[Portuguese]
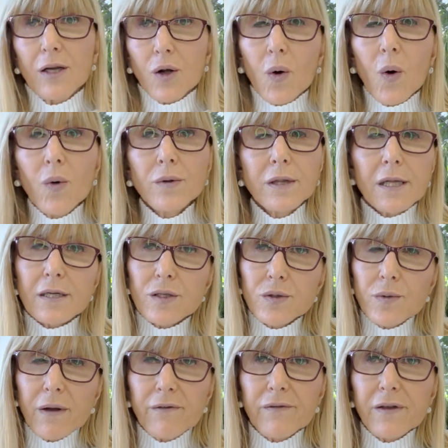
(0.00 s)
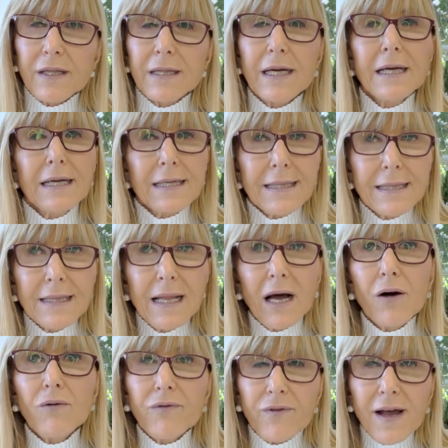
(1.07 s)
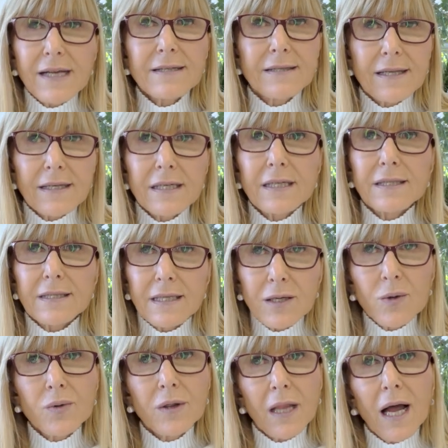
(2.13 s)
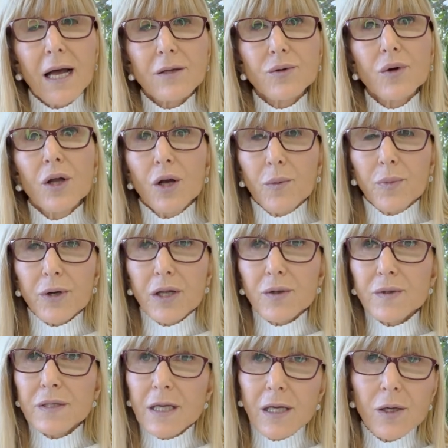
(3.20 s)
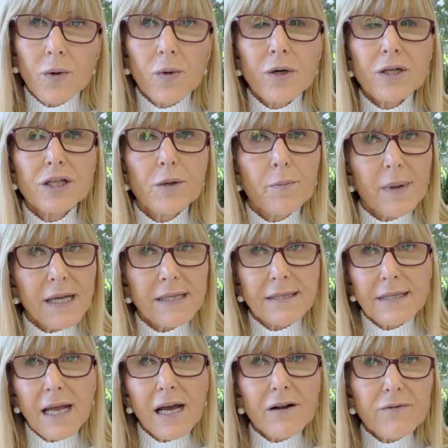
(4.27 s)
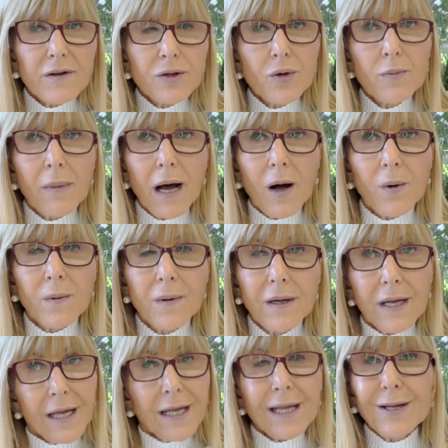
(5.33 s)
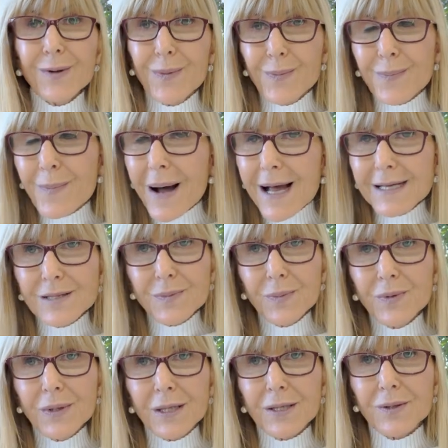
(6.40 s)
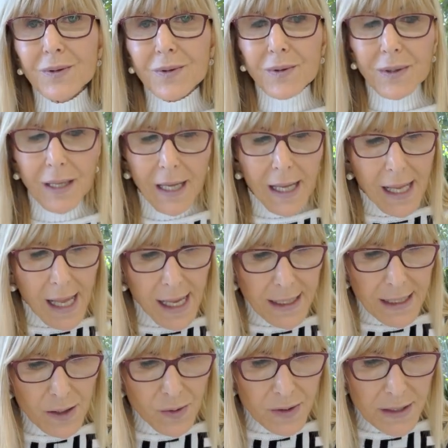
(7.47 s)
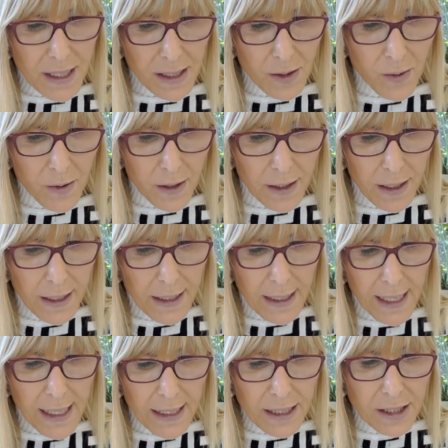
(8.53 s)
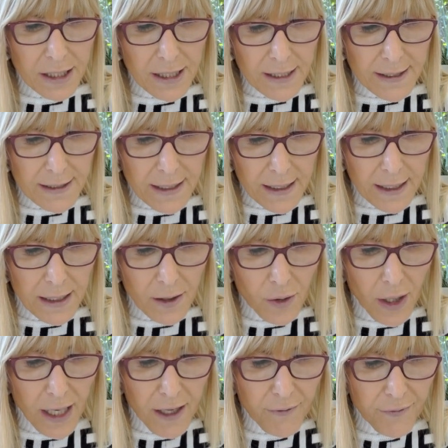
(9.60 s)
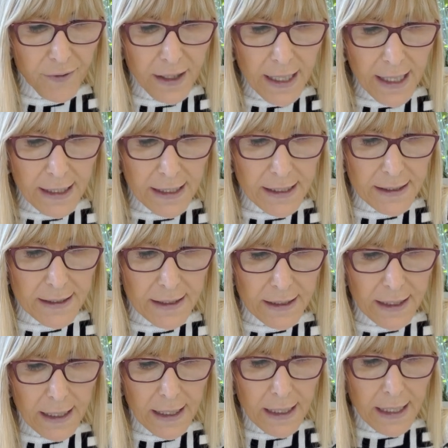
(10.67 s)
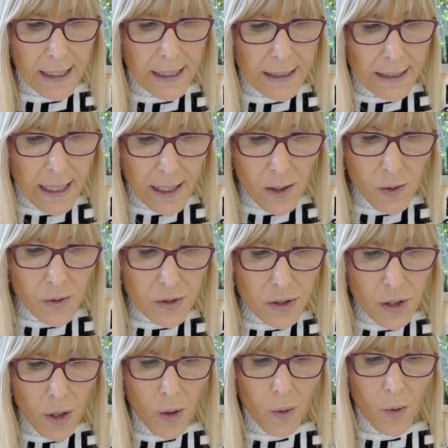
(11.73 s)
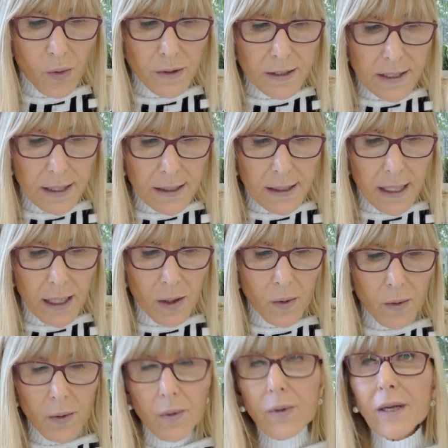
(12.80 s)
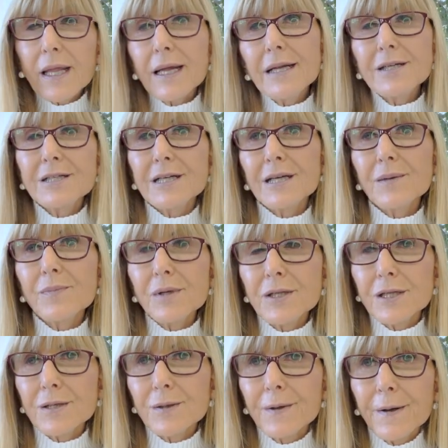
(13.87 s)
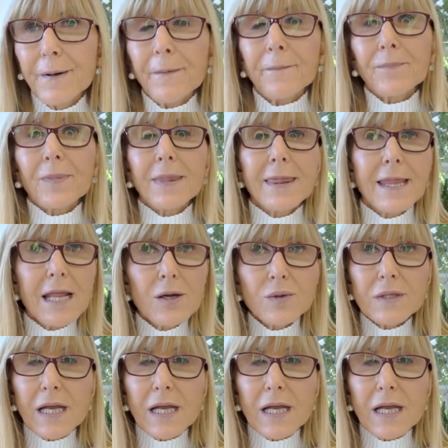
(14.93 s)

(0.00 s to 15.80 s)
contra a sua vida não vai ser executado, porque o Senhor te preserva do mal. E o mais bonito é que o Senhor, ele disse que ele finaliza e Deus concedeu o que ele tinha pedido. Deus